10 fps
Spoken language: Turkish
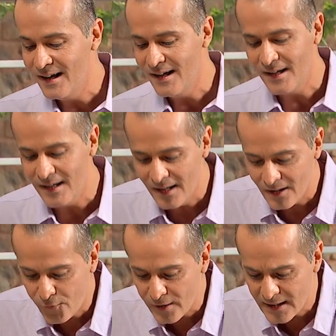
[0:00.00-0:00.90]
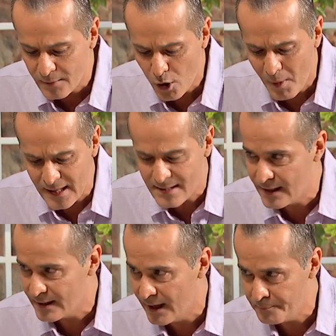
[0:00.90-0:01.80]
ee, fırınladım
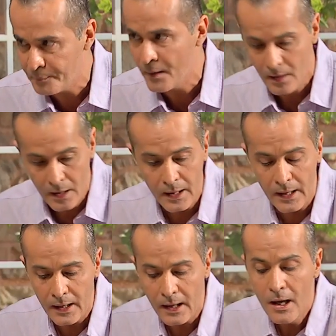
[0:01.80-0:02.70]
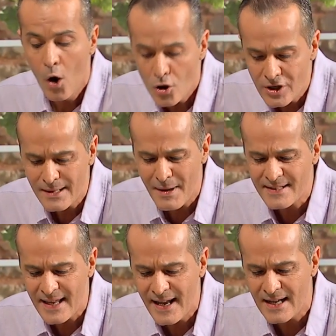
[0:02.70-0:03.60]
domatesleri de. Ee, öncelikle
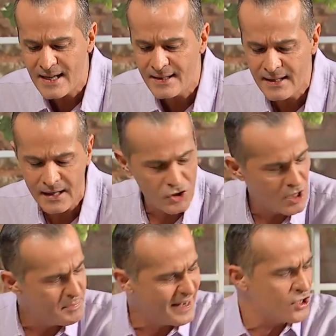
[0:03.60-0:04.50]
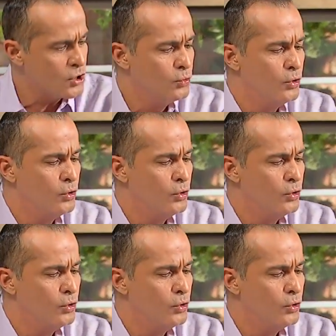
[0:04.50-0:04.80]
biraz tereyağı, zeytinyağının içine bir kaşık